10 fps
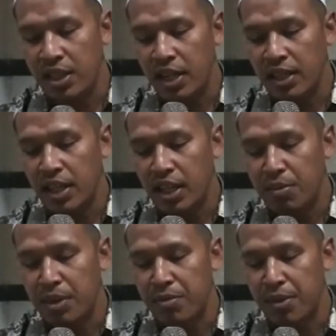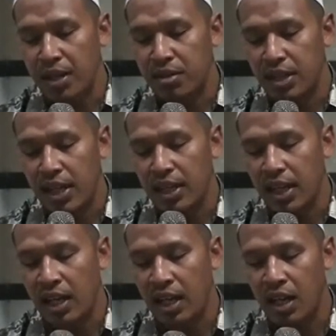ain dalam enam
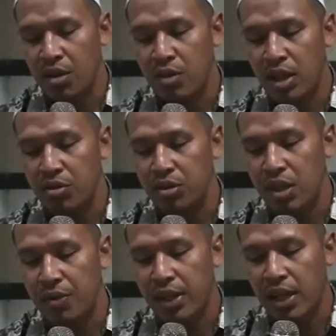panggonan al awal utawi